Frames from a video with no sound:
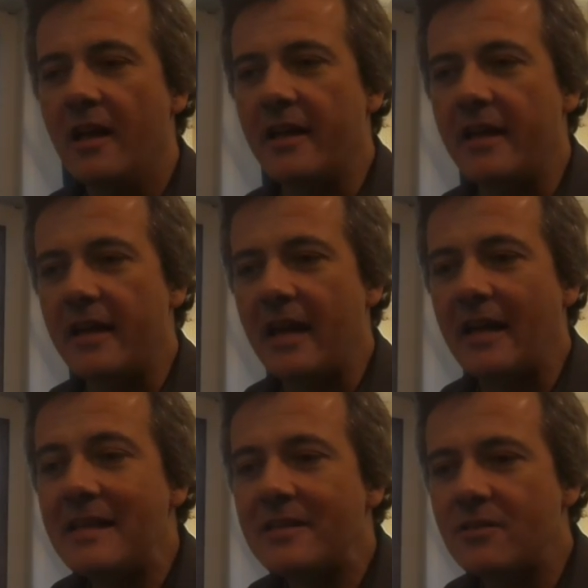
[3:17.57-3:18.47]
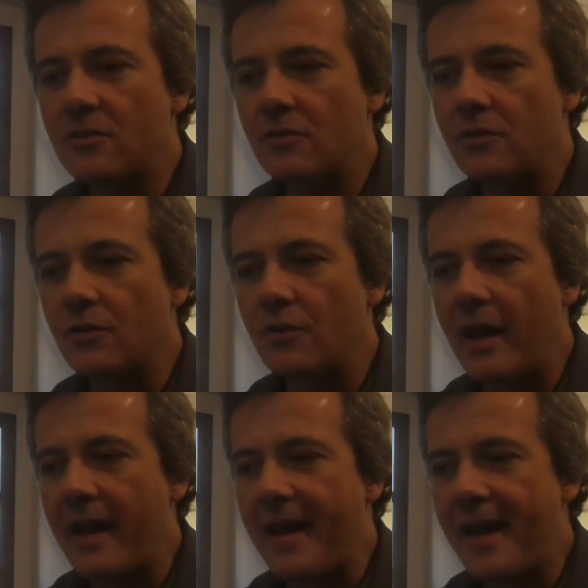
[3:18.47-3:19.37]
E
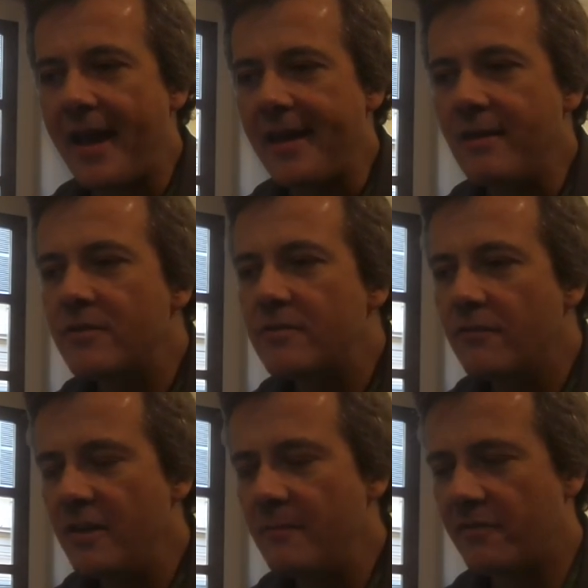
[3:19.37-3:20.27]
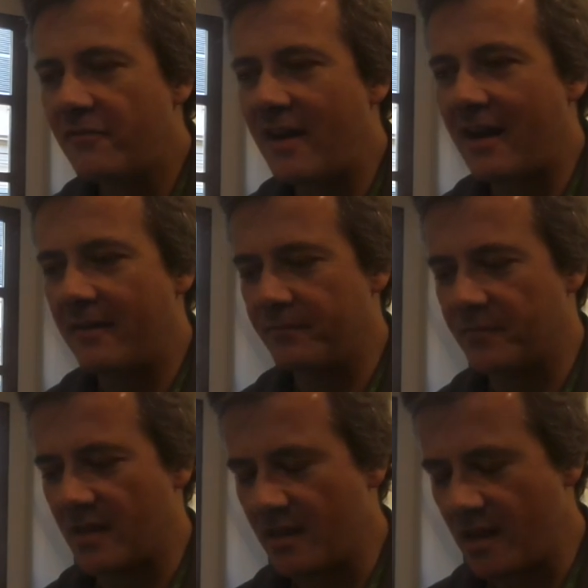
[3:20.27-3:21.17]
adesso eh, in questo film fa, mm,